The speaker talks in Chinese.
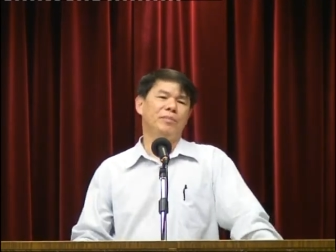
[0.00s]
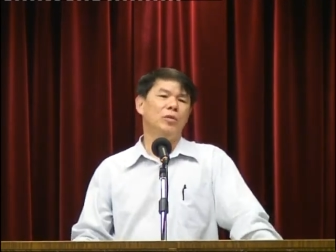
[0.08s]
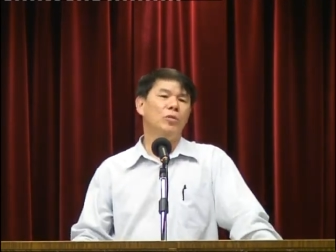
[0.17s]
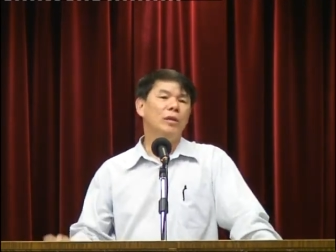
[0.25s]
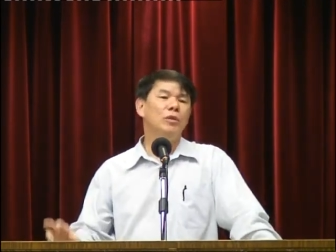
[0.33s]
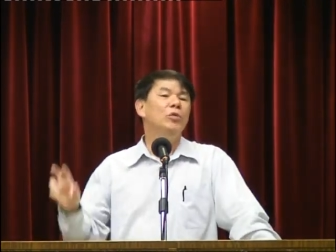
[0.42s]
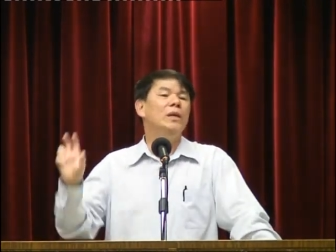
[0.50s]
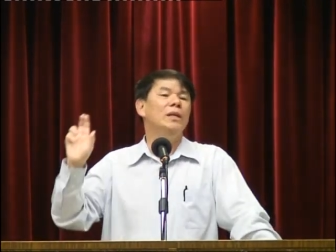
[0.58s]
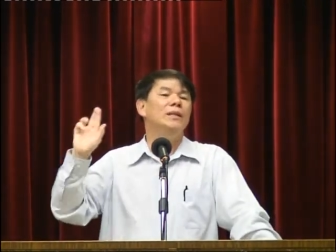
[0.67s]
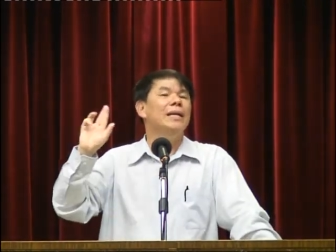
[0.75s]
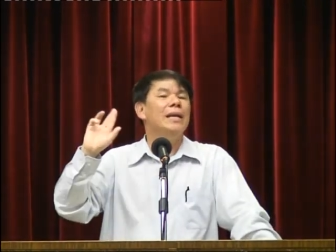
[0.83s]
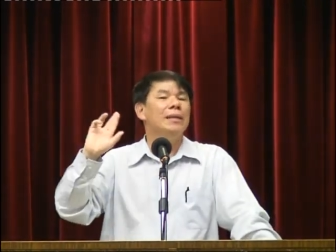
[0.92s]
有人对
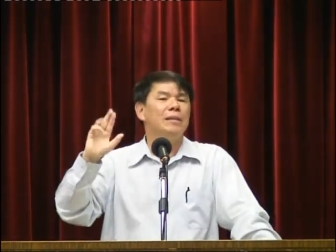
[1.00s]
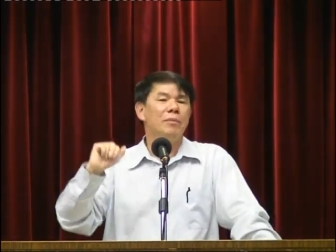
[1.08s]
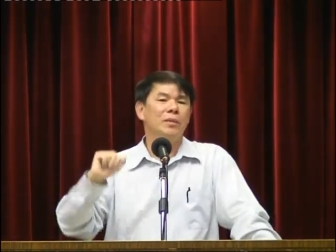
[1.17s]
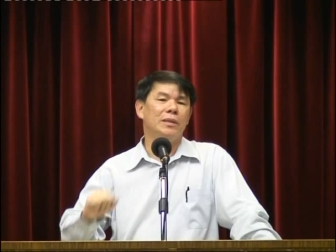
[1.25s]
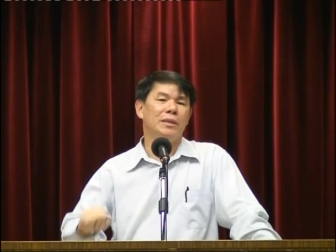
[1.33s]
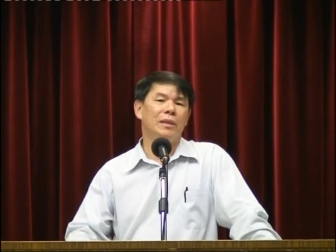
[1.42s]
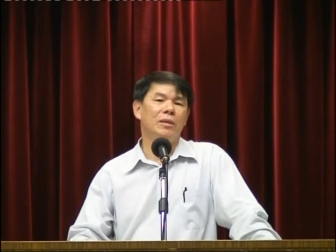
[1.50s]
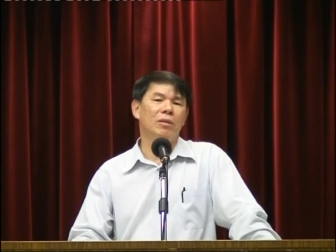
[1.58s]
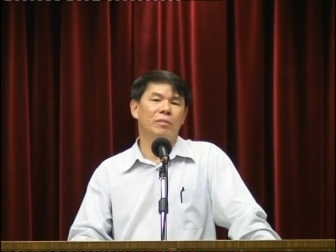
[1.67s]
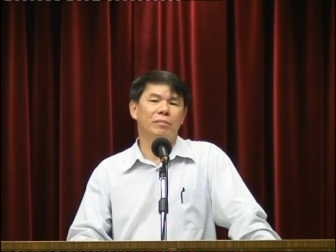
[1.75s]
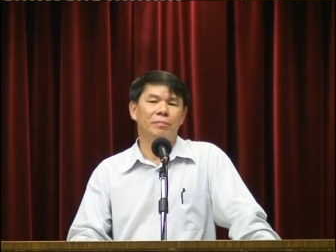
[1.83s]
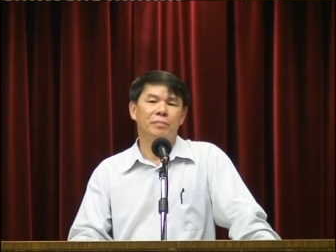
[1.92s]
以赛亚这么形
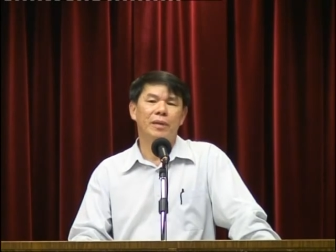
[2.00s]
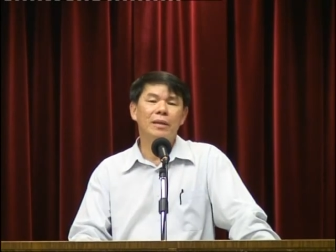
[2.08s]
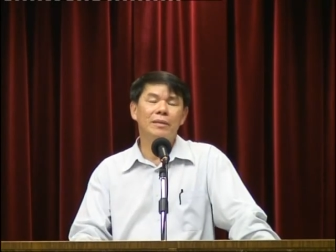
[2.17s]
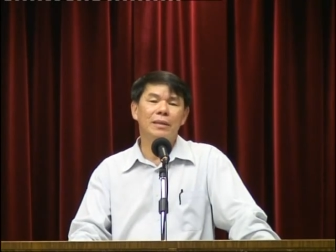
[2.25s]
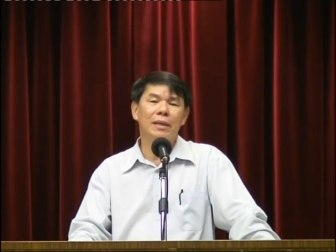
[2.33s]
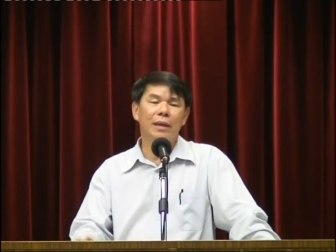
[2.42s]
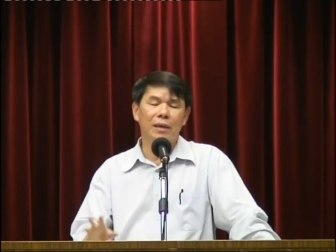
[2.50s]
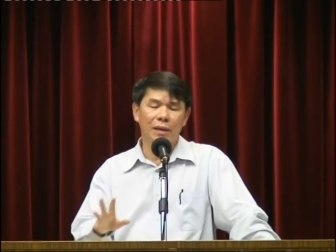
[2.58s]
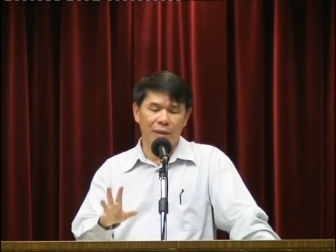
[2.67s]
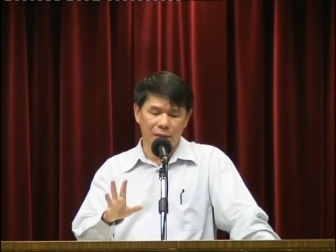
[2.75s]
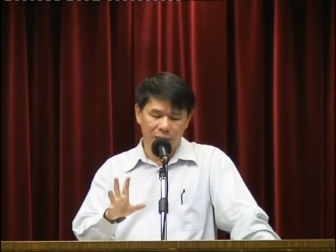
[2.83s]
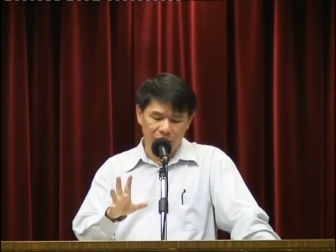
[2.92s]
容：他是一
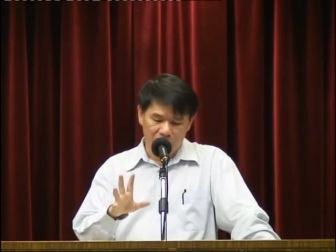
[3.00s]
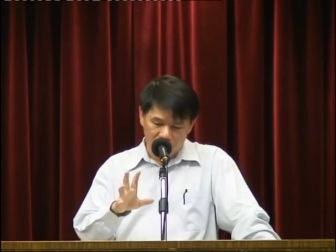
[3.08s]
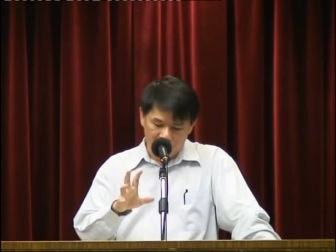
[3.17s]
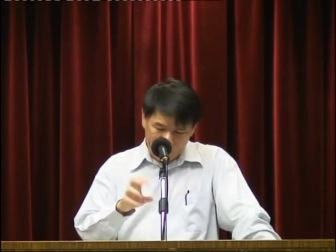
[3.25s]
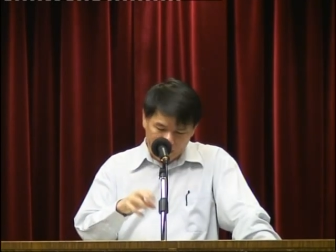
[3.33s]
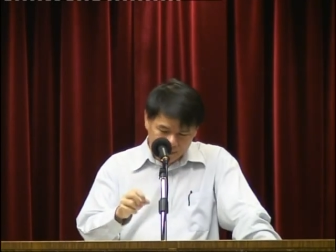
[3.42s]
个伟